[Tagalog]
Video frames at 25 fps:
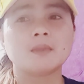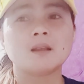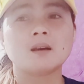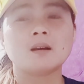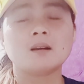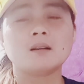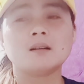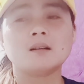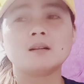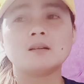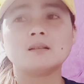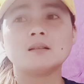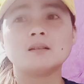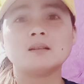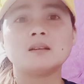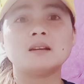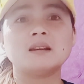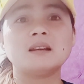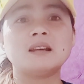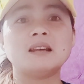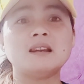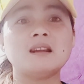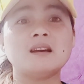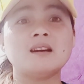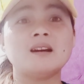Uh,
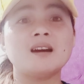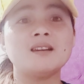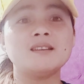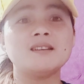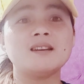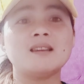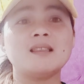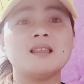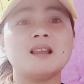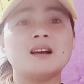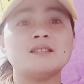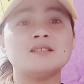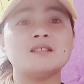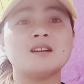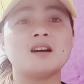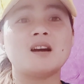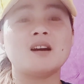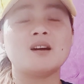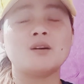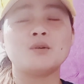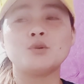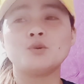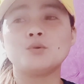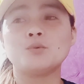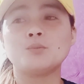ginaganyan lang niya,
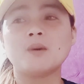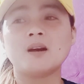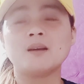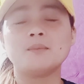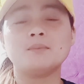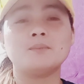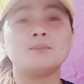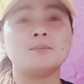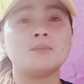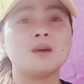ano, may,